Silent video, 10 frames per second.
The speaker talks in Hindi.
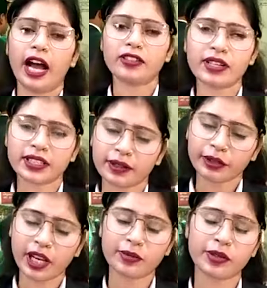आश्वासन
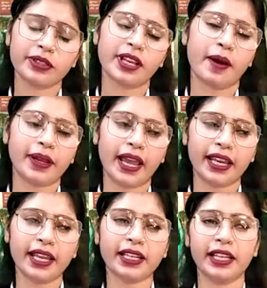साहब कह
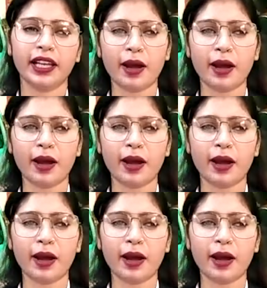रहे हैं कि